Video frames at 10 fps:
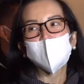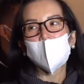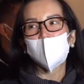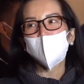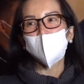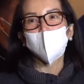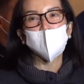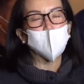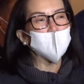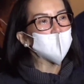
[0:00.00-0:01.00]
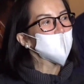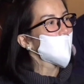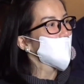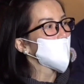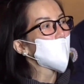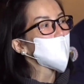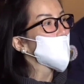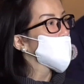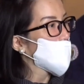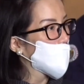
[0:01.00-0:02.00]
tao sa Pilipinas ay
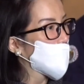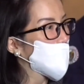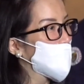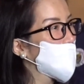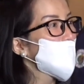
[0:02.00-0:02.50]
nababakunahan.